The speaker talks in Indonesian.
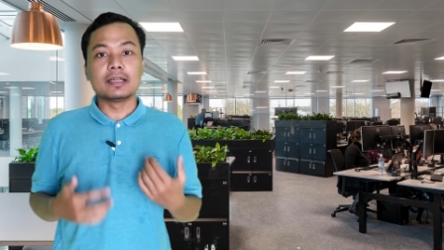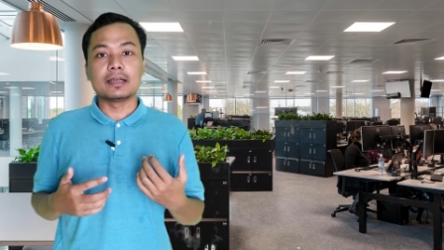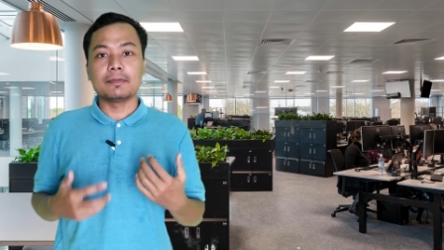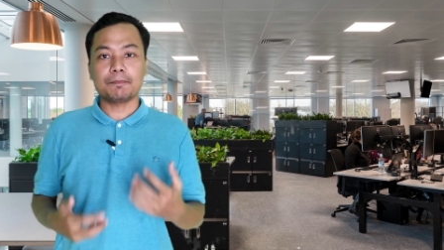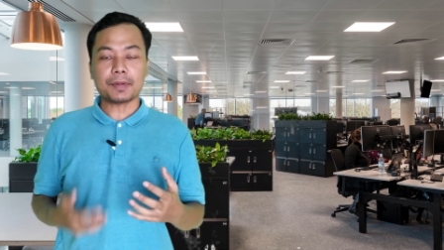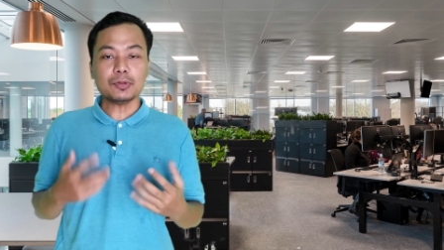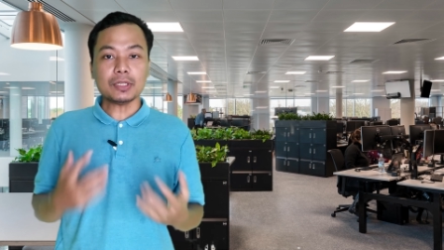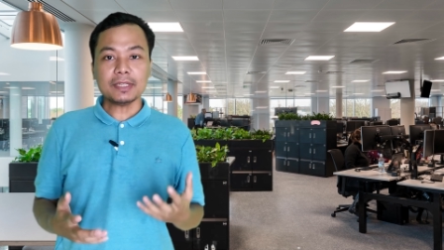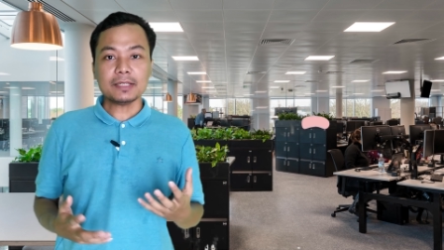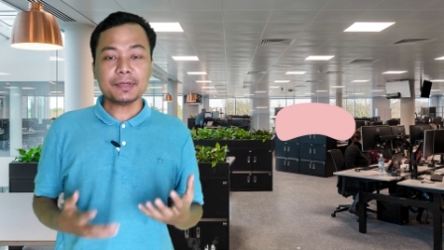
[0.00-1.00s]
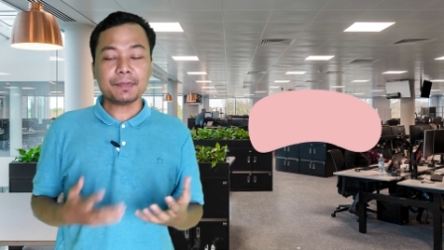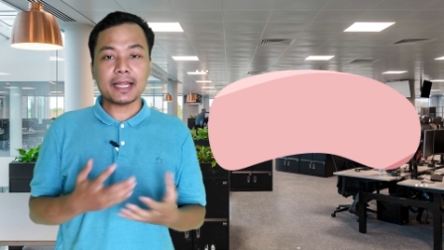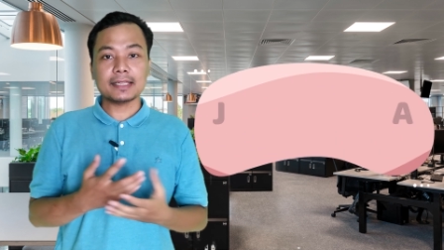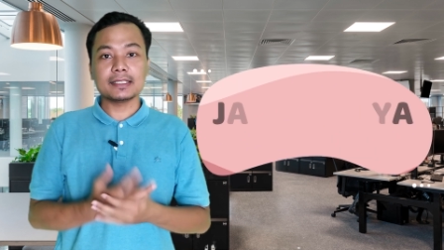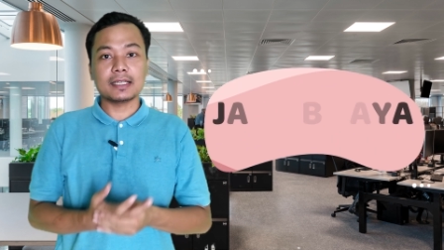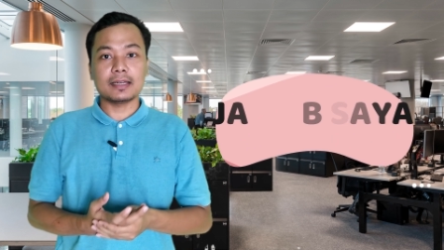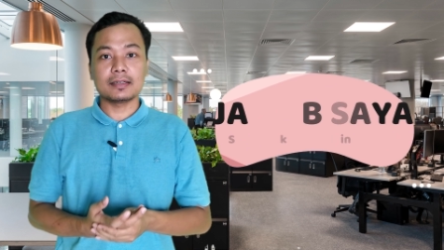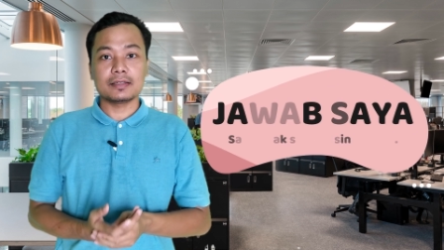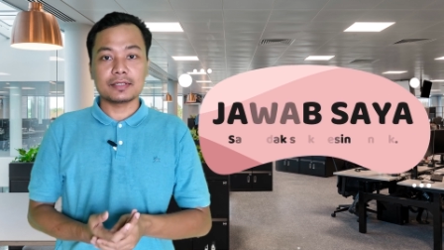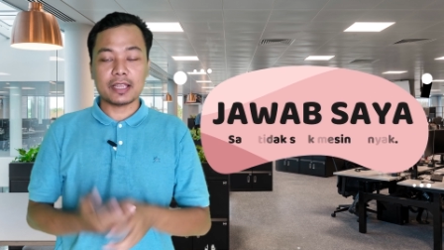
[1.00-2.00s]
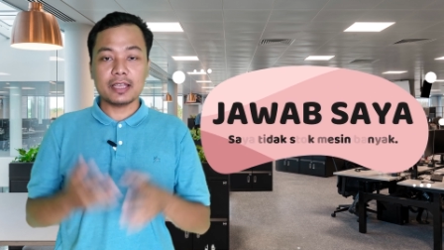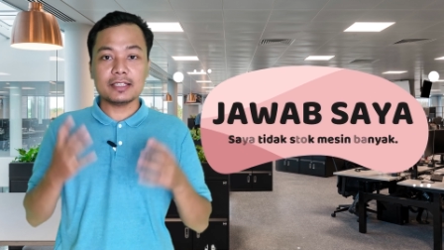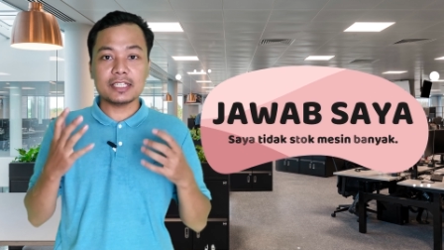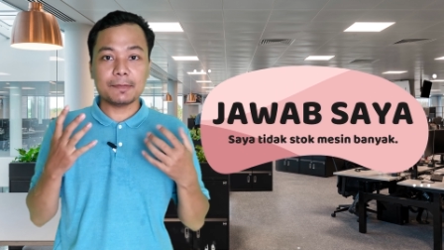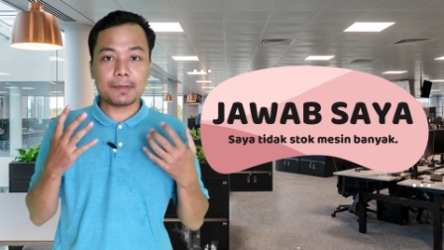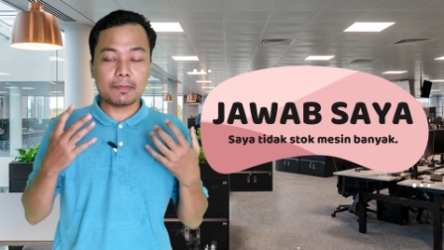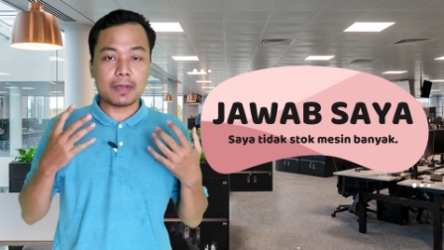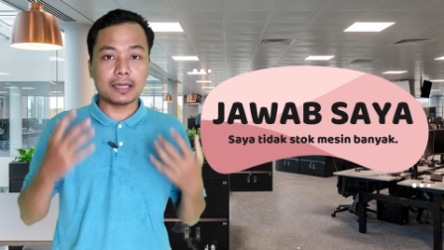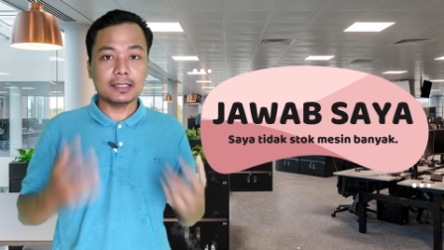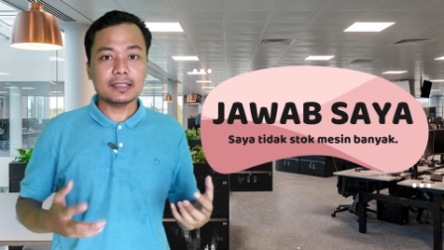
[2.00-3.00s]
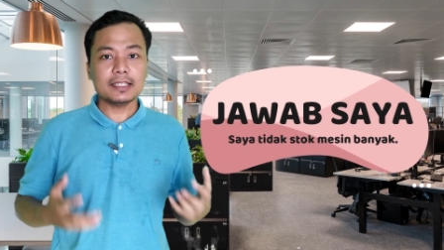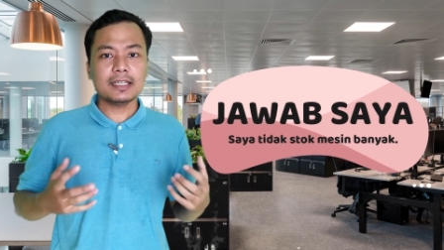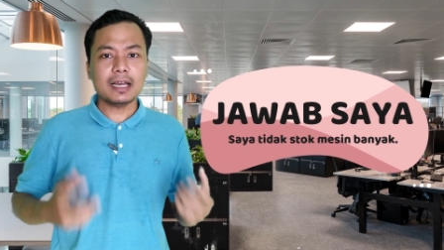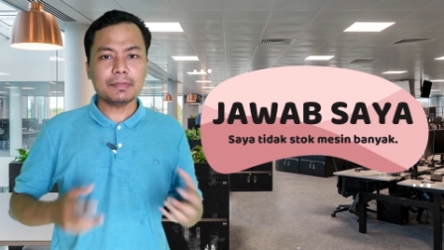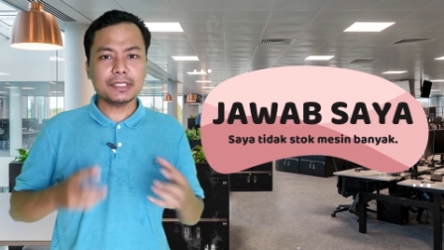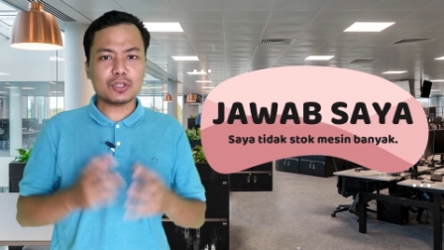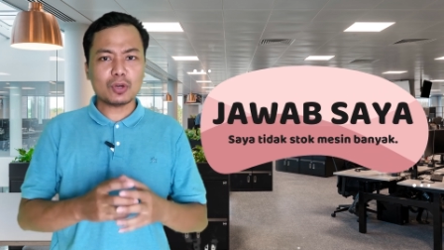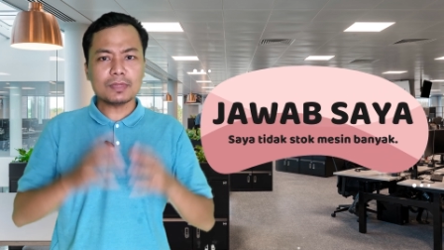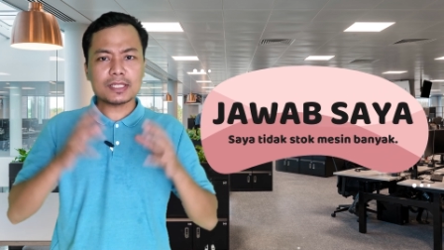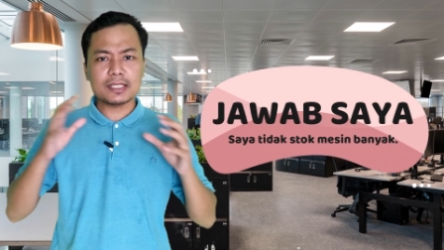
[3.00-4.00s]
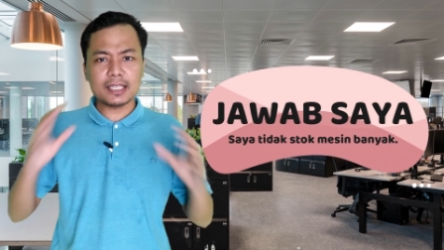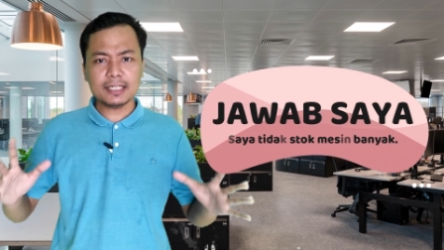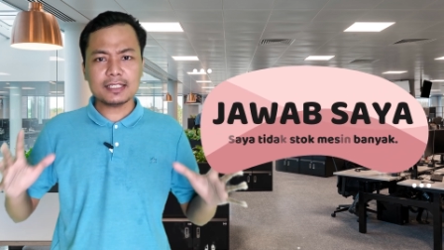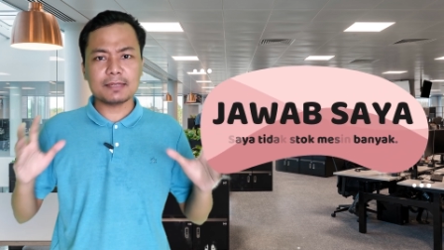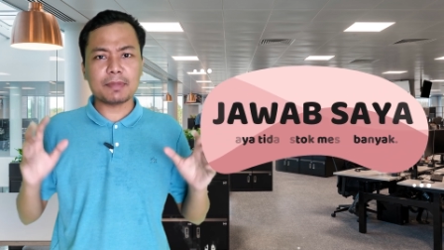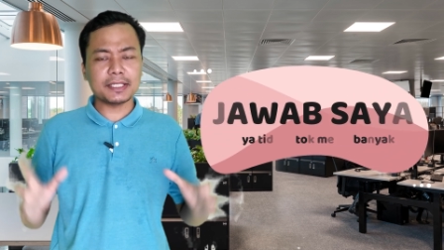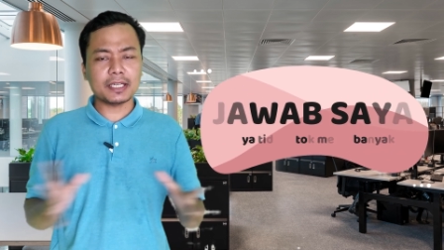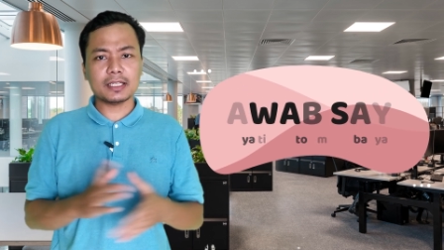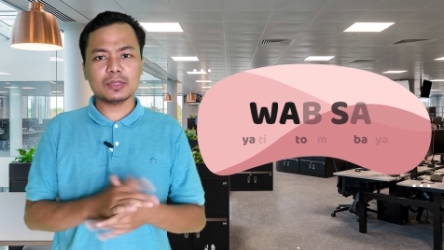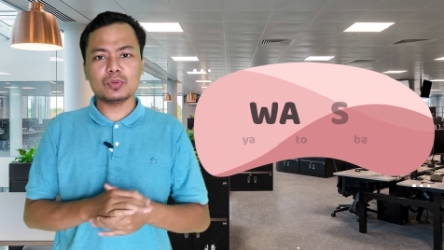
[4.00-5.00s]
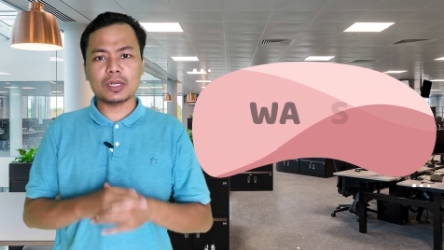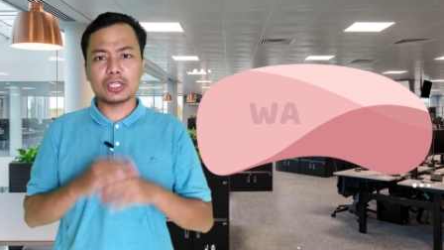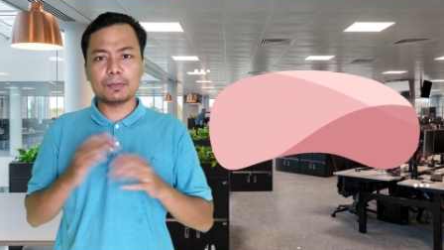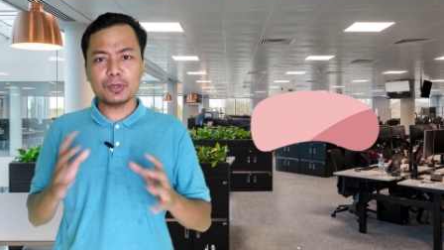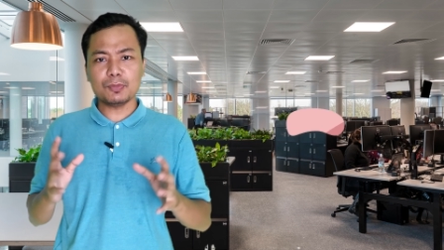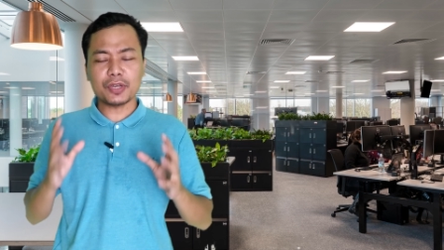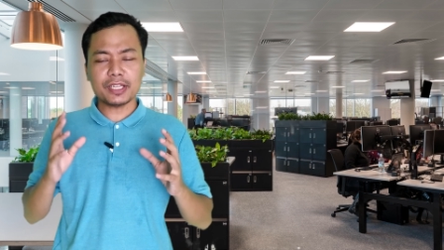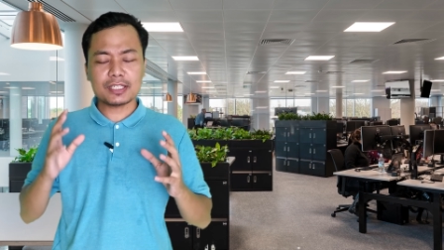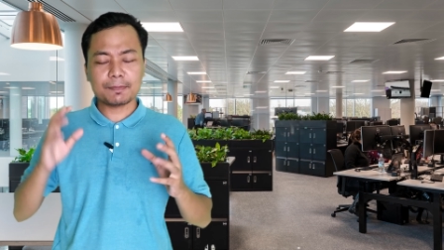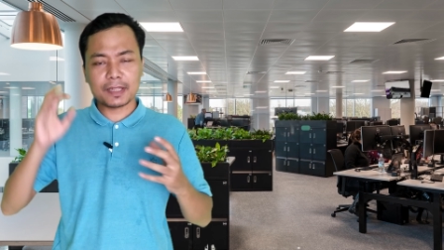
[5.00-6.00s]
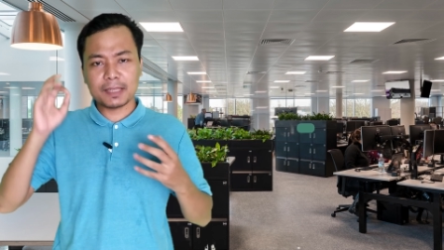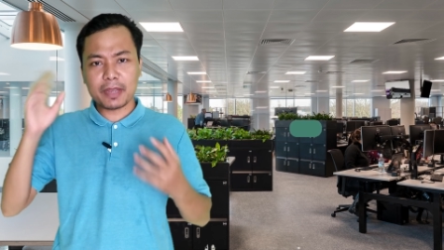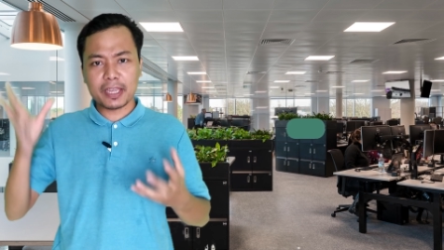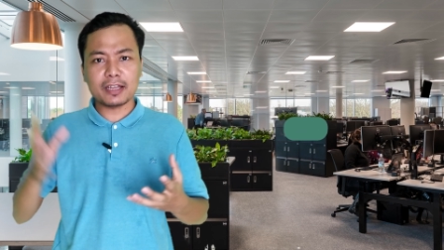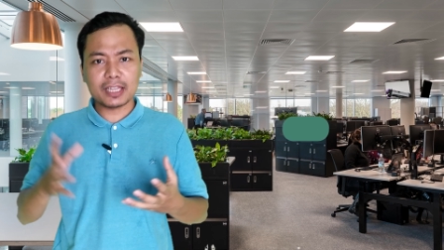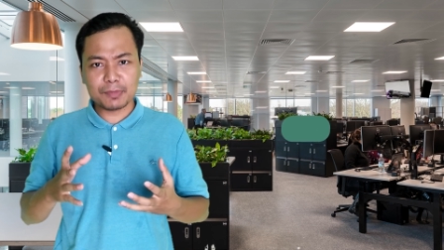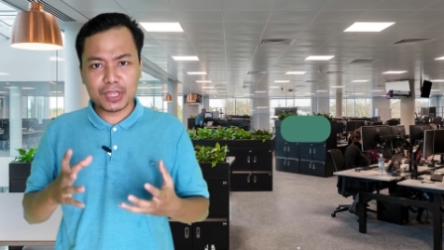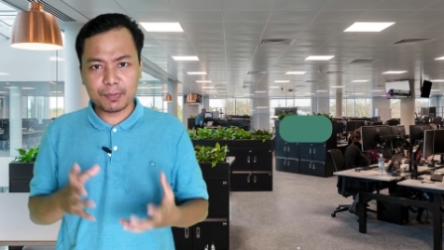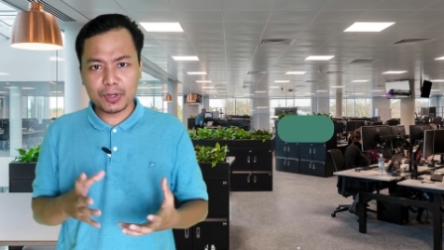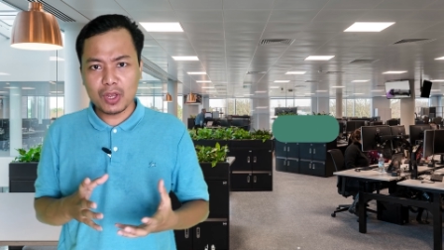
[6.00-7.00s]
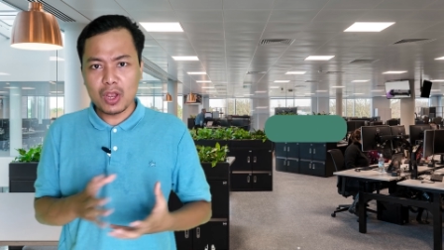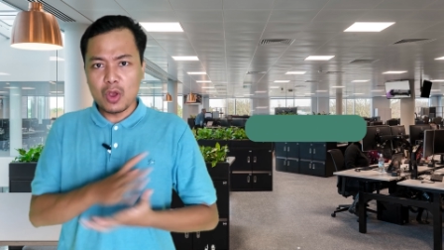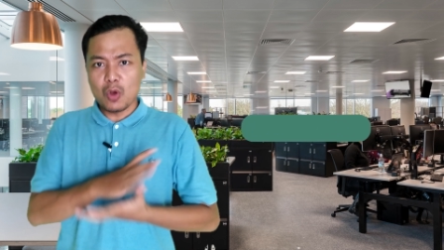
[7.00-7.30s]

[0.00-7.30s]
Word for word: Nah, Perlu teman-teman perhatikan, saya di sini pribadi tidak menyetok mesin sebanyak itu ataupun mungkin seperti bayangan teman-teman,